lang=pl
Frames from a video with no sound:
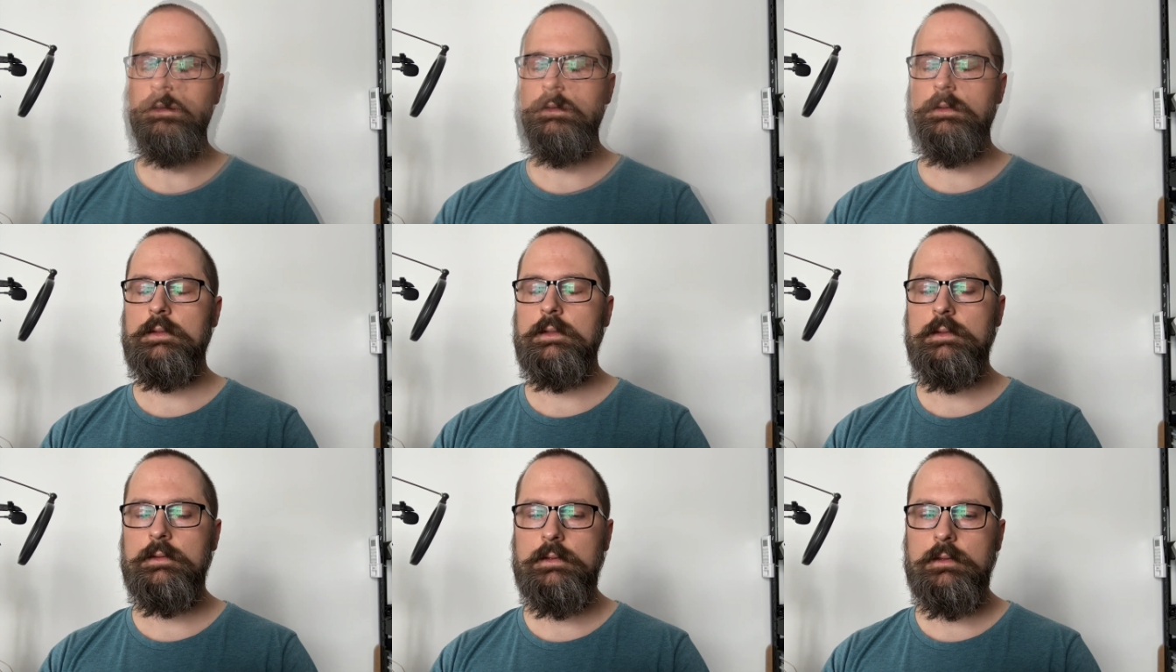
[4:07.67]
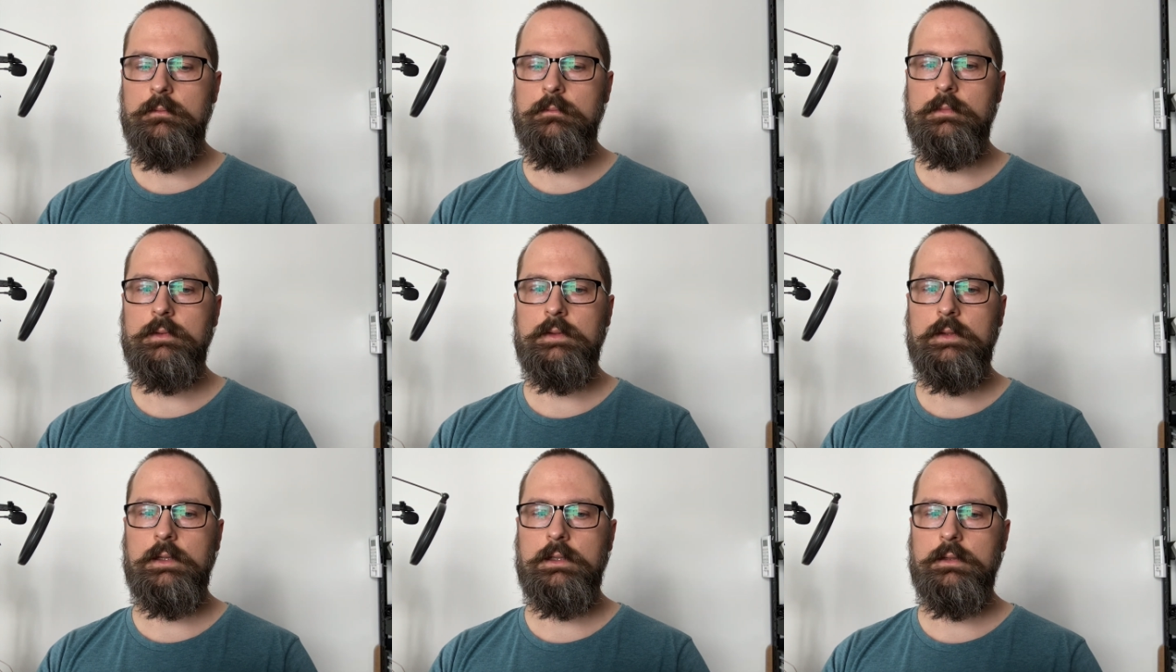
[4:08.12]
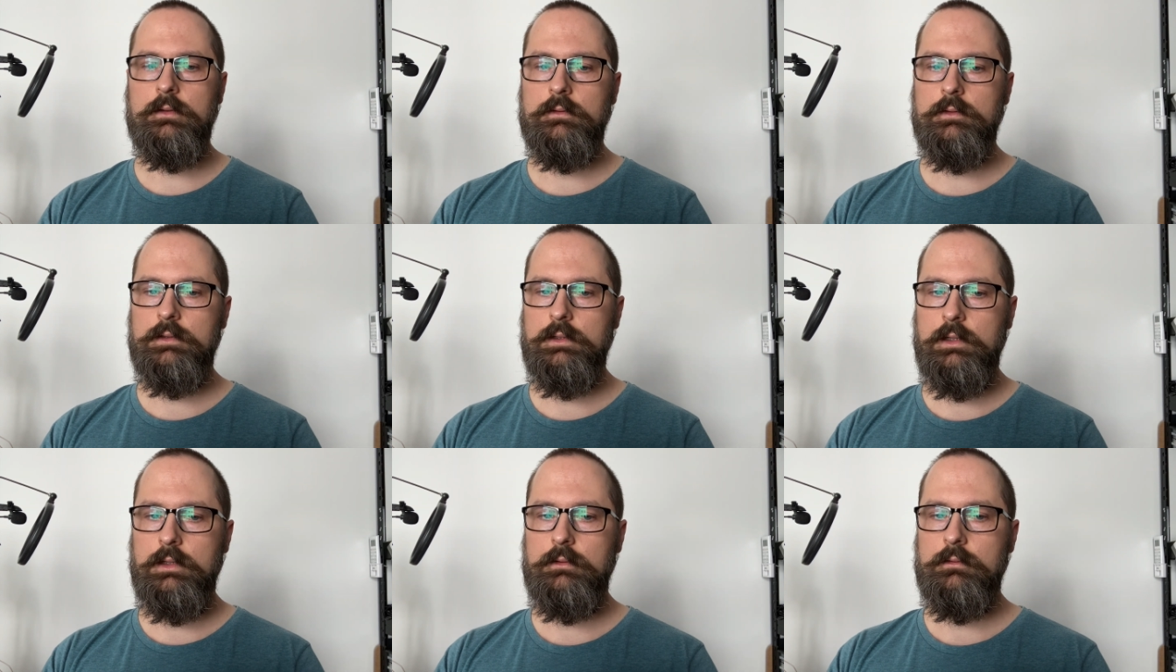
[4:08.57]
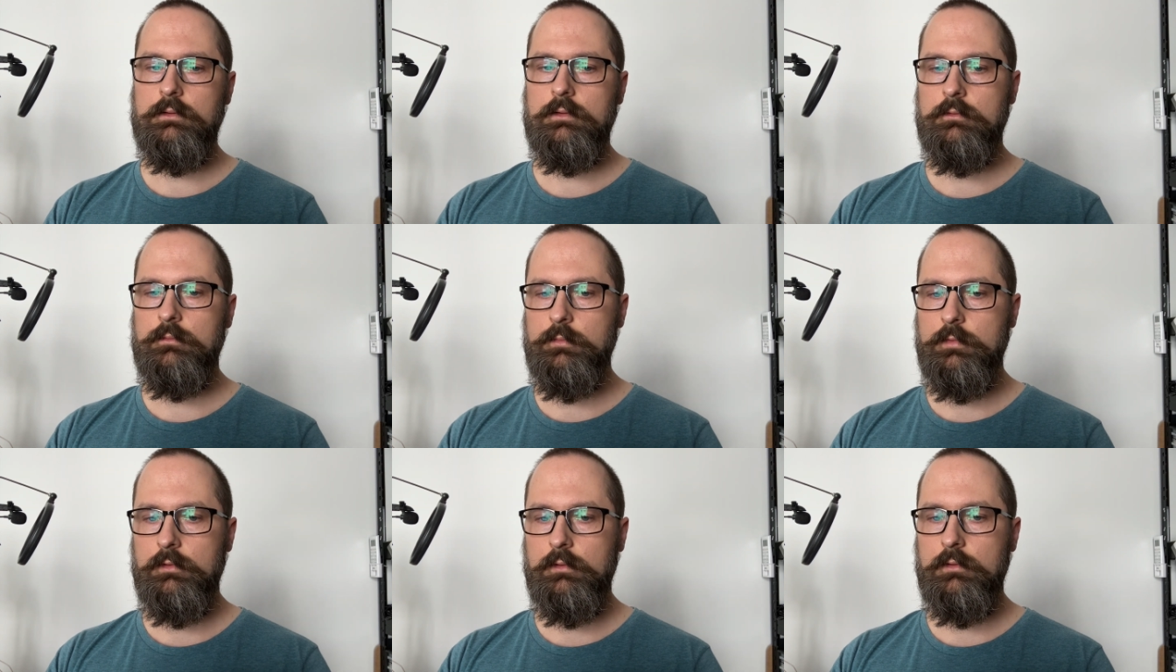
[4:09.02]
System zarządza
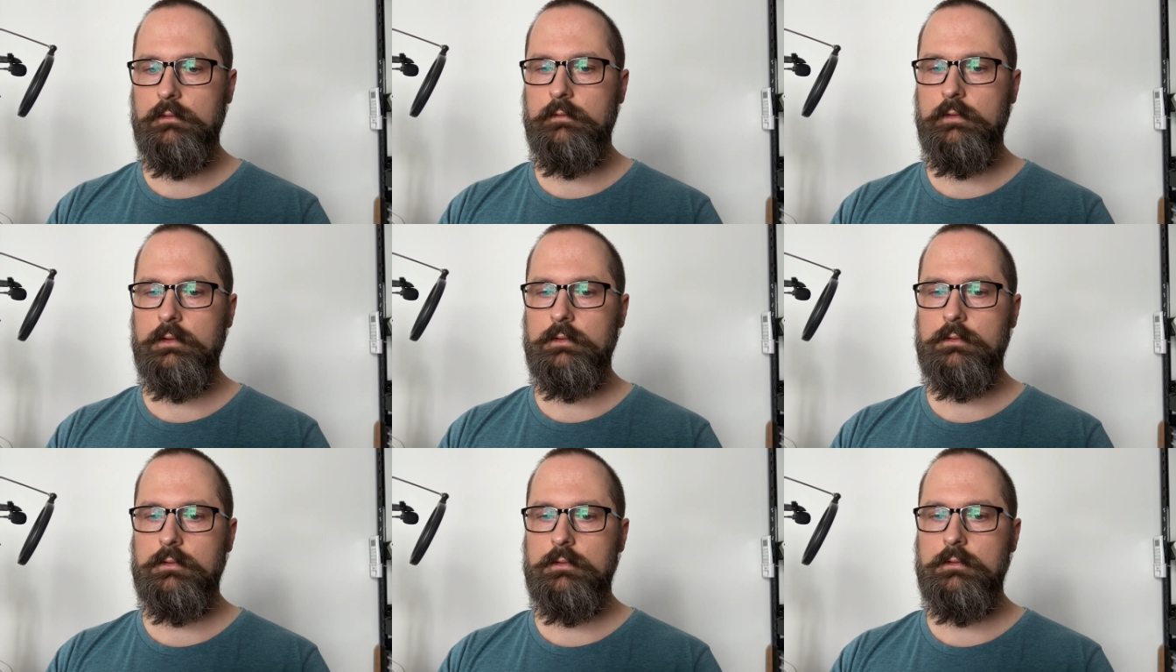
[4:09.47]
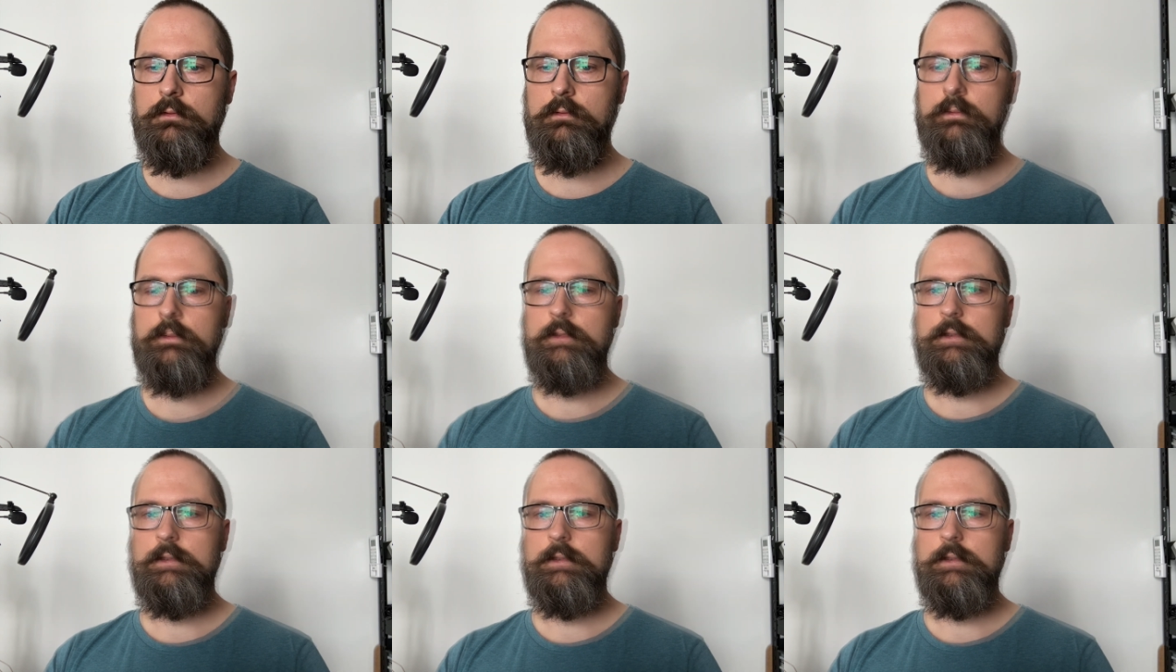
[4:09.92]
tą pulą wątków,